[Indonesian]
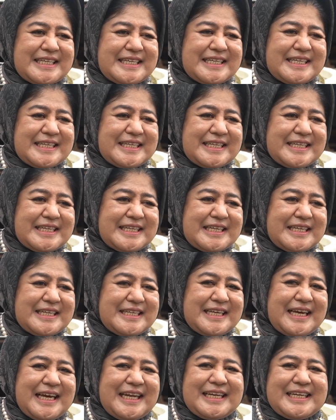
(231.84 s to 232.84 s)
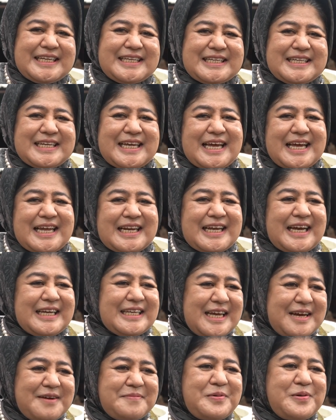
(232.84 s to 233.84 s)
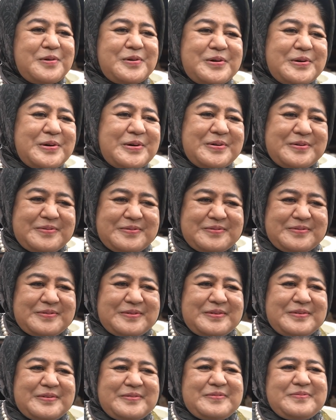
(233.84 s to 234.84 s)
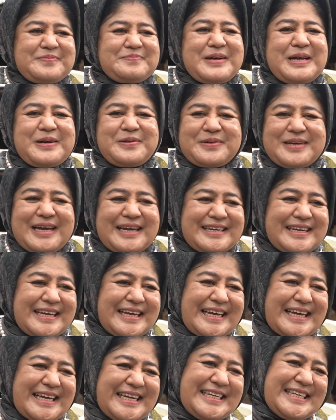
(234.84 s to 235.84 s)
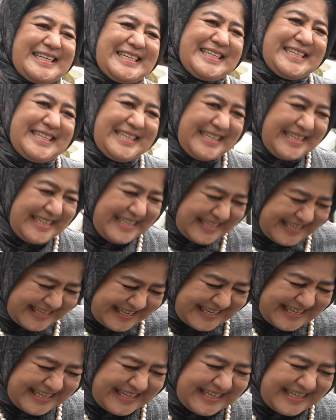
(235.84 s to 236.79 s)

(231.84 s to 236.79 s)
Matur suwun Umi Ika iya. ngobrol-ngobrolnya. Harganya monggo. Oh nggih. Kalau gada. Kalau gada.